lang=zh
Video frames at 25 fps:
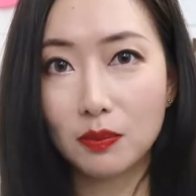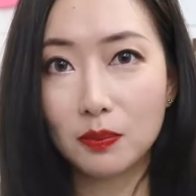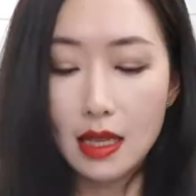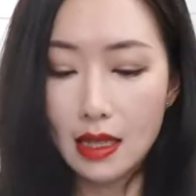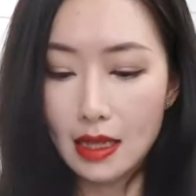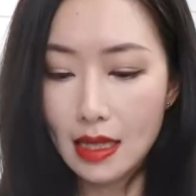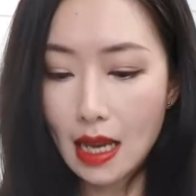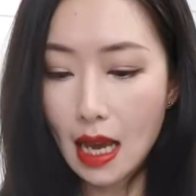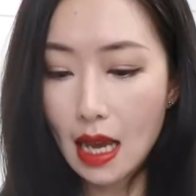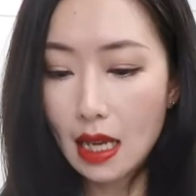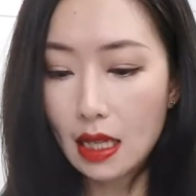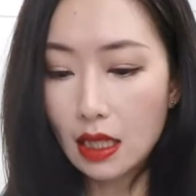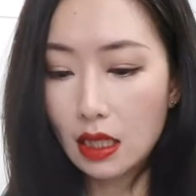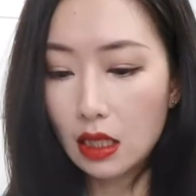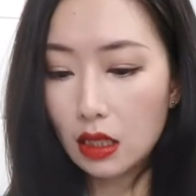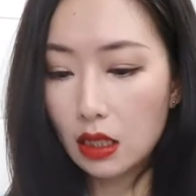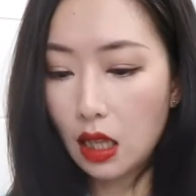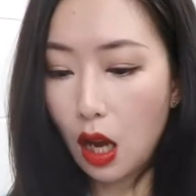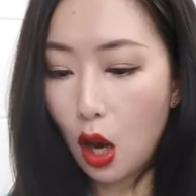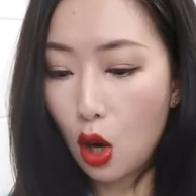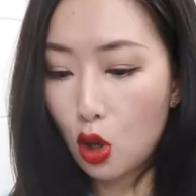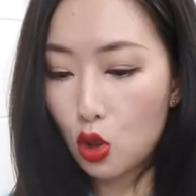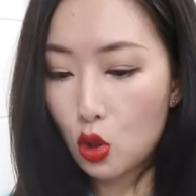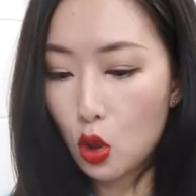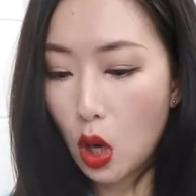下一个
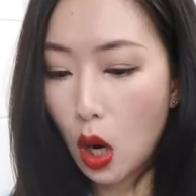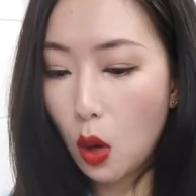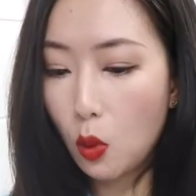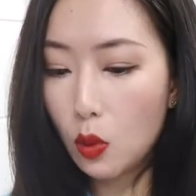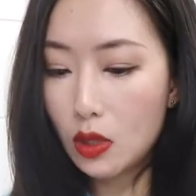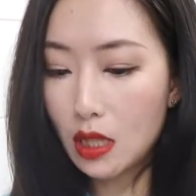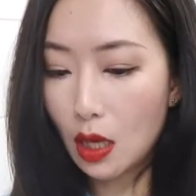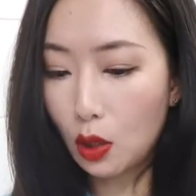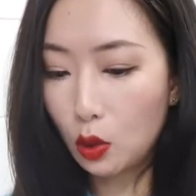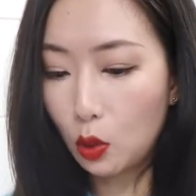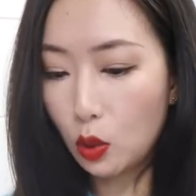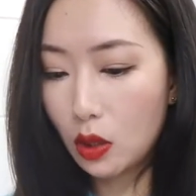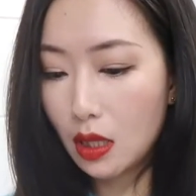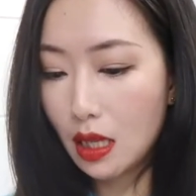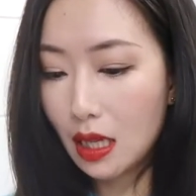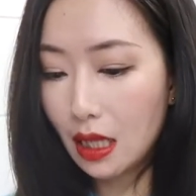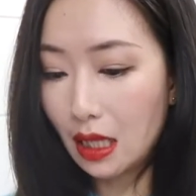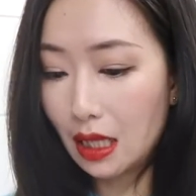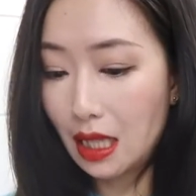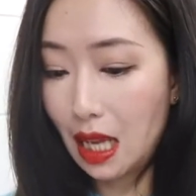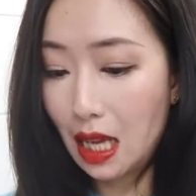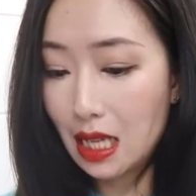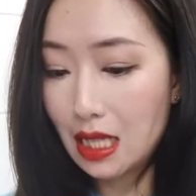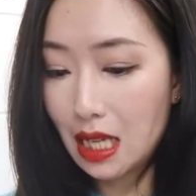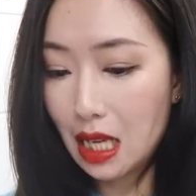套装我想推荐
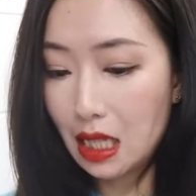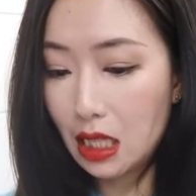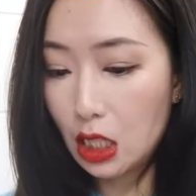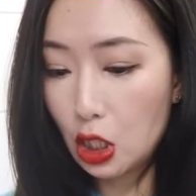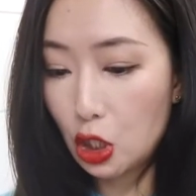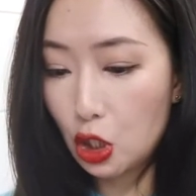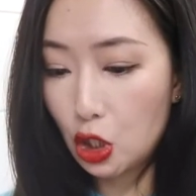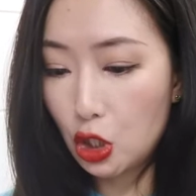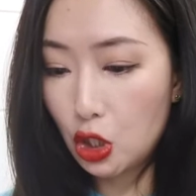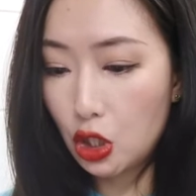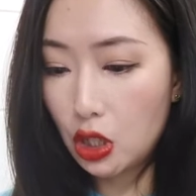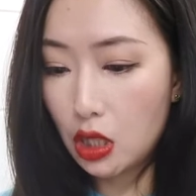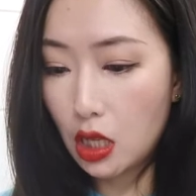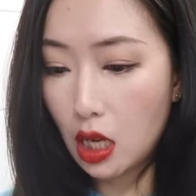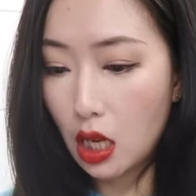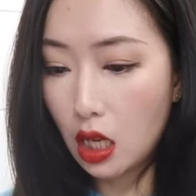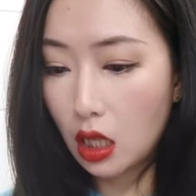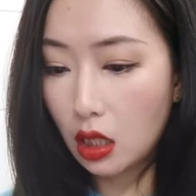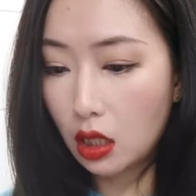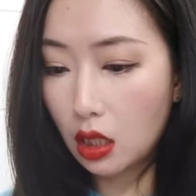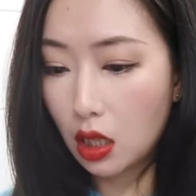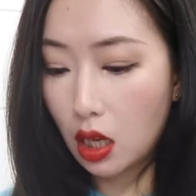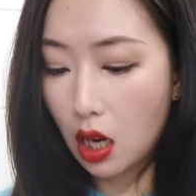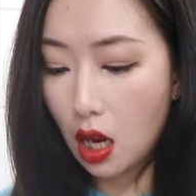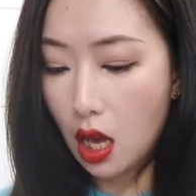给大家的是这
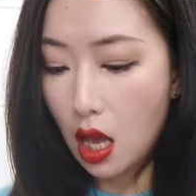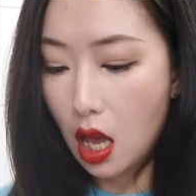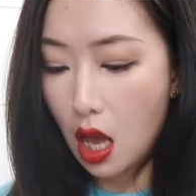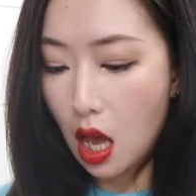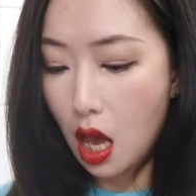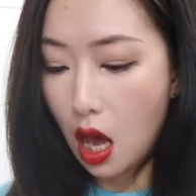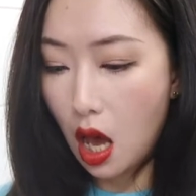个。